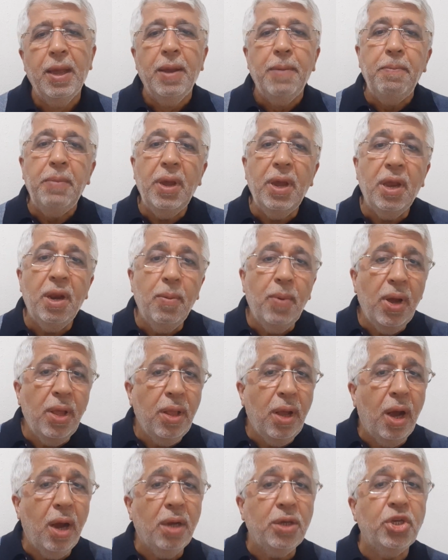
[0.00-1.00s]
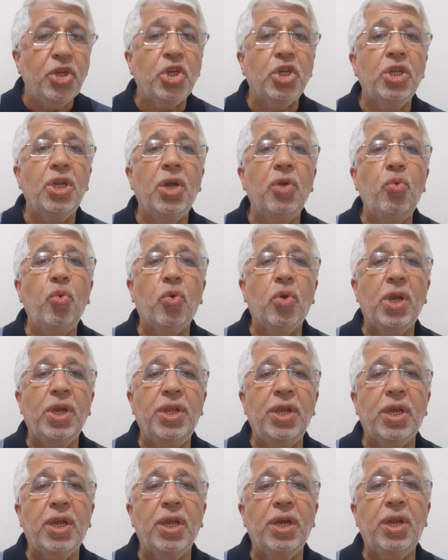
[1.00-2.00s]
Mihriban aşkına
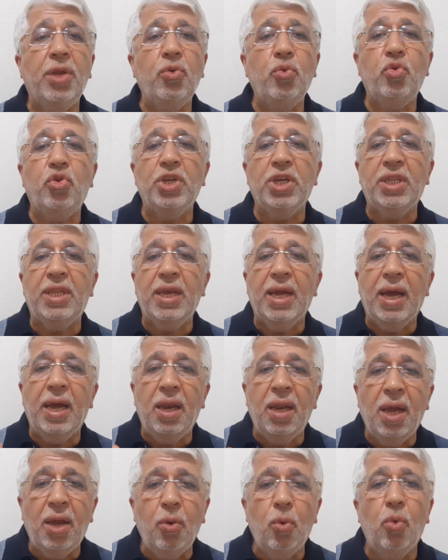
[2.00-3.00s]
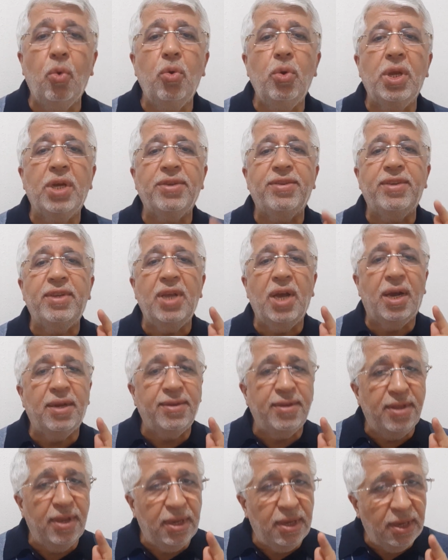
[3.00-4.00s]
yükledikleri yüce değerler uğruna
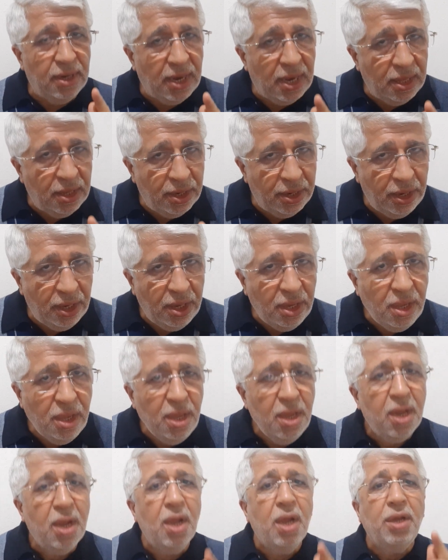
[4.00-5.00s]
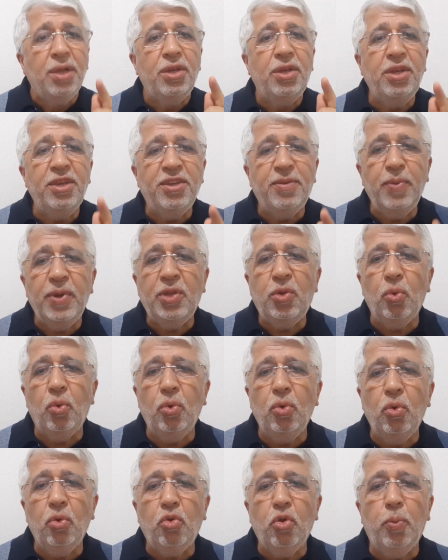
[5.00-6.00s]
siyasete girenlerin hizmeti
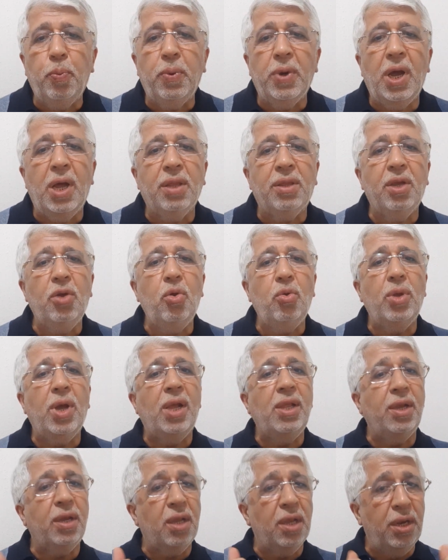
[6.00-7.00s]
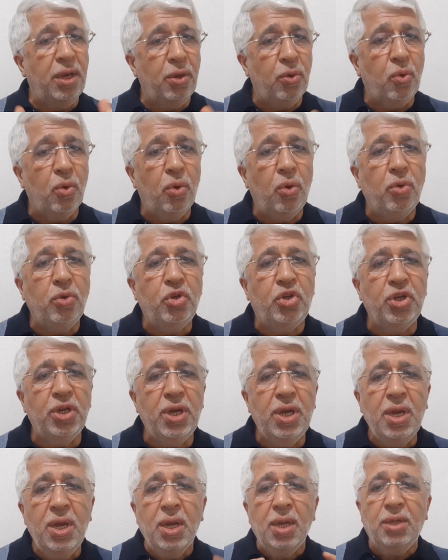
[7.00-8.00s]
unutup ranta yöneldikleri
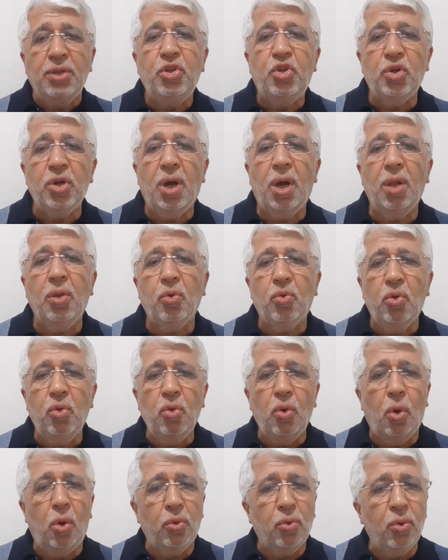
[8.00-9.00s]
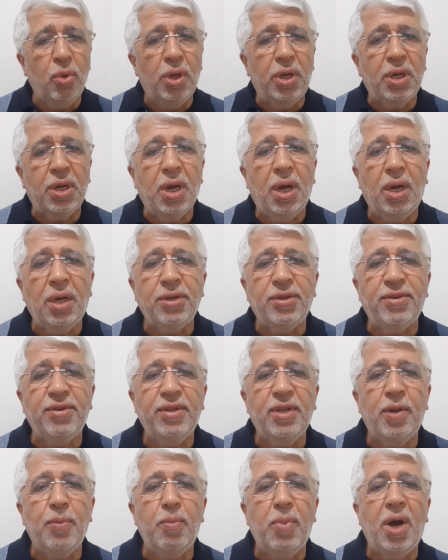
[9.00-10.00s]
görünce Calut'un orduları
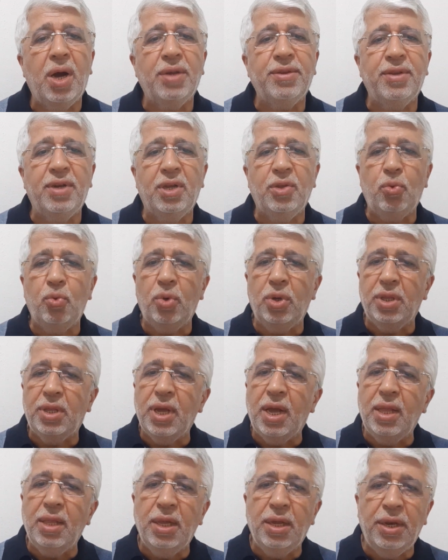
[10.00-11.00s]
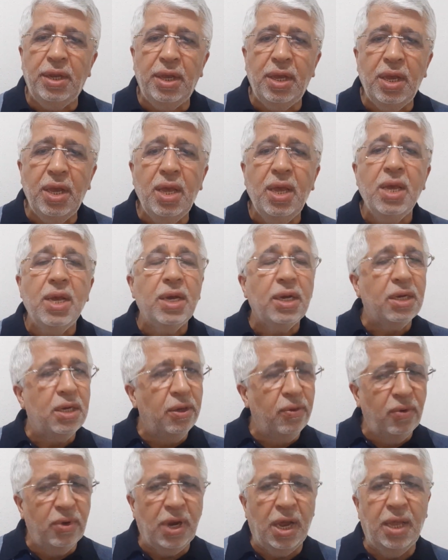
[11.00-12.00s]
karşısında mazeret üretenleri,
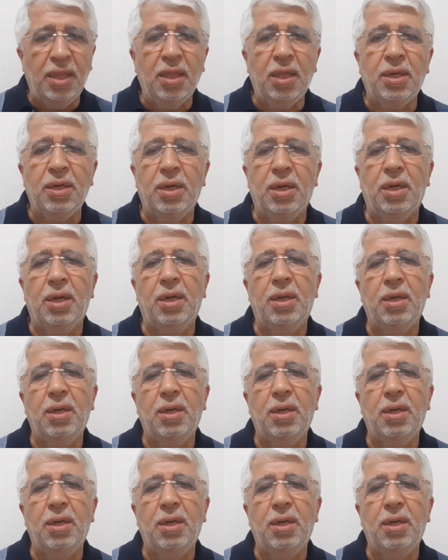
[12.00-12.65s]
kıvıranları